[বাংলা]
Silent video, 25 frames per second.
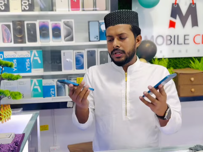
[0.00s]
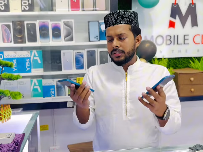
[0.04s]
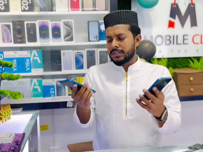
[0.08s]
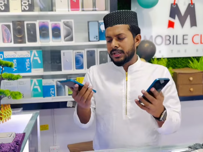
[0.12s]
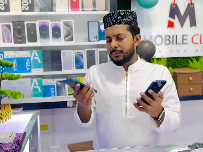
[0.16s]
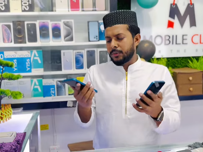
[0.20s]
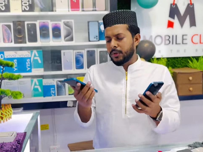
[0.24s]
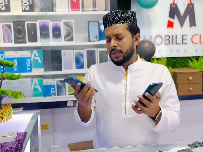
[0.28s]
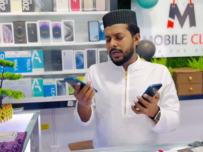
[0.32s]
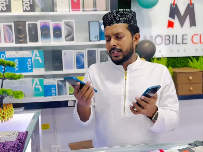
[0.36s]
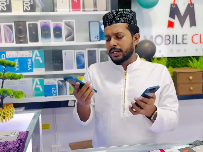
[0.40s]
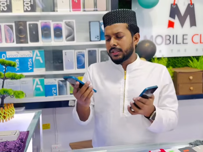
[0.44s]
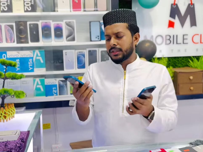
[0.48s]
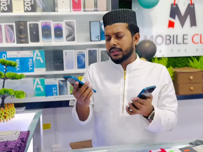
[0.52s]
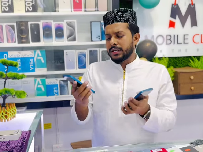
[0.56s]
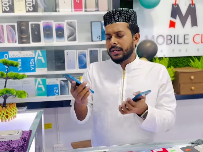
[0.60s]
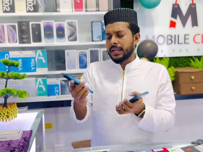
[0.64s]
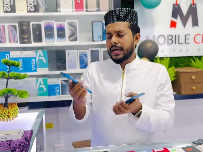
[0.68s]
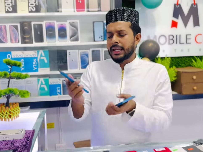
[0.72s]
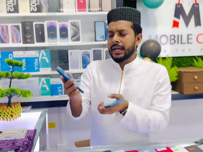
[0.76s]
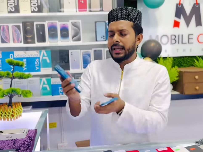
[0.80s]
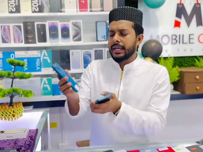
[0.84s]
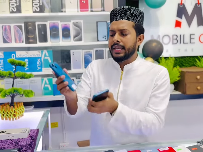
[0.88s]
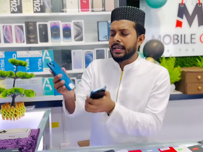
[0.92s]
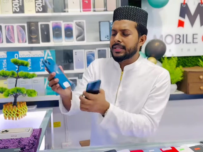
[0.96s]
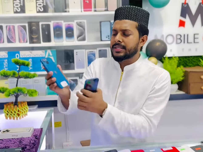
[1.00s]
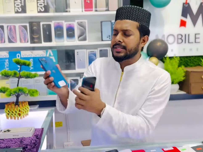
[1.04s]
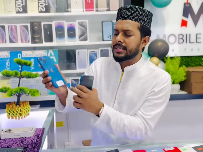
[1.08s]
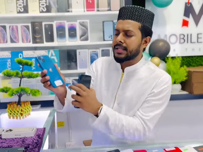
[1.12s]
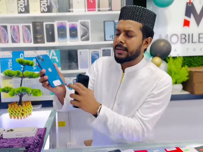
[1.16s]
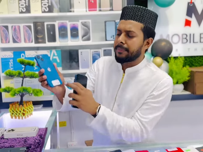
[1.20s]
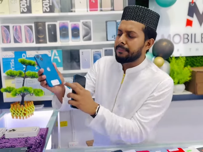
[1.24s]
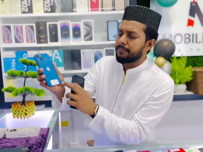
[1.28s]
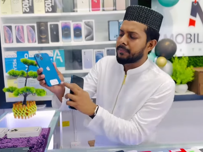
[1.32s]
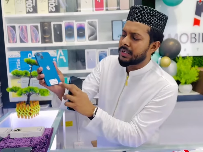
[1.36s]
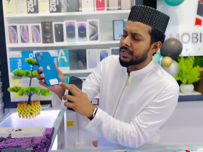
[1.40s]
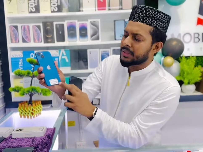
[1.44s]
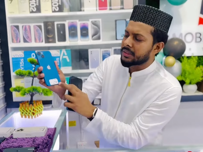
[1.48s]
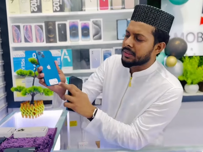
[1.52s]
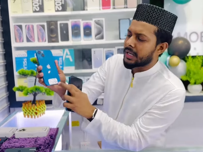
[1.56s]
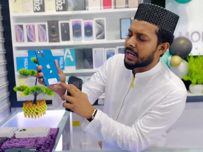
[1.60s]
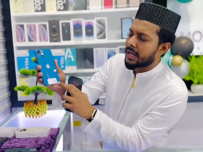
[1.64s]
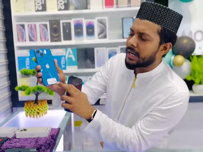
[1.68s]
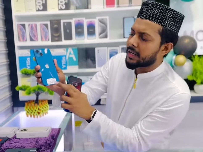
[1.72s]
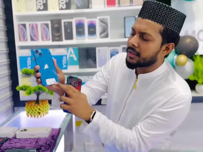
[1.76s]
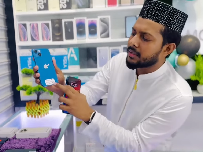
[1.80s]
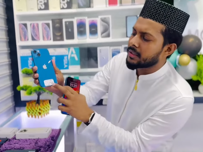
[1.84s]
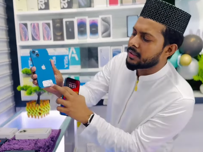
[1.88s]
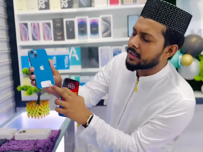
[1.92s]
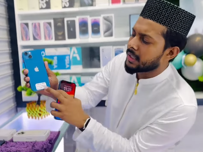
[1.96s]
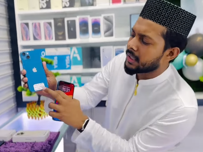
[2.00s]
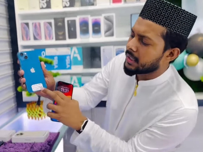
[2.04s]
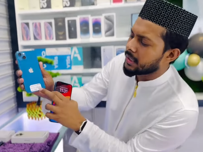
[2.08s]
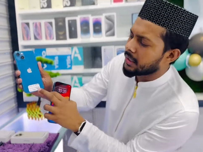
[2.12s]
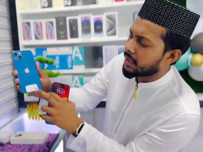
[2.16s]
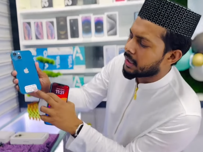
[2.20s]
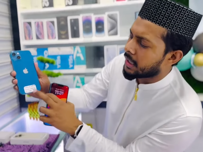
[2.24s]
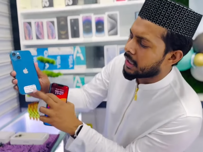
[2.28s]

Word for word: যেমন এটাতে লেখাই আছে আপনার থার্টিনের